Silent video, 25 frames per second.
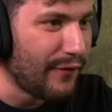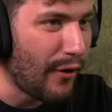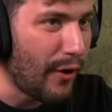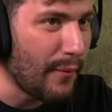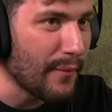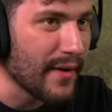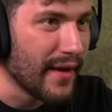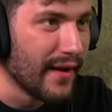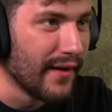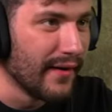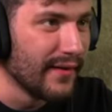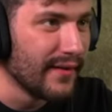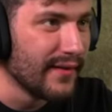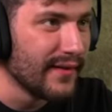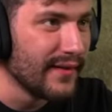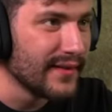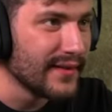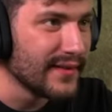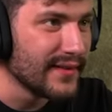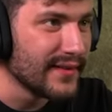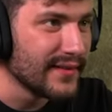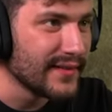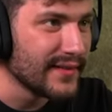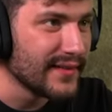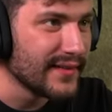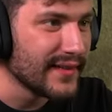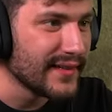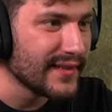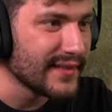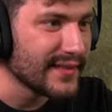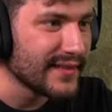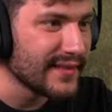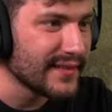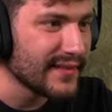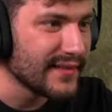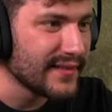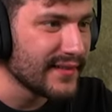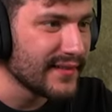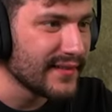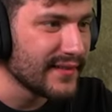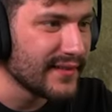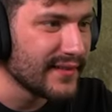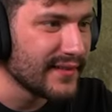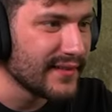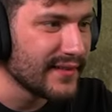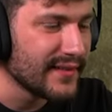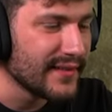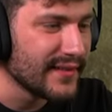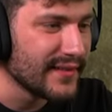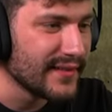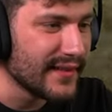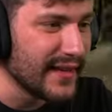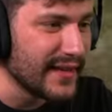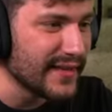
Vor mir. Geht du in die Hocke.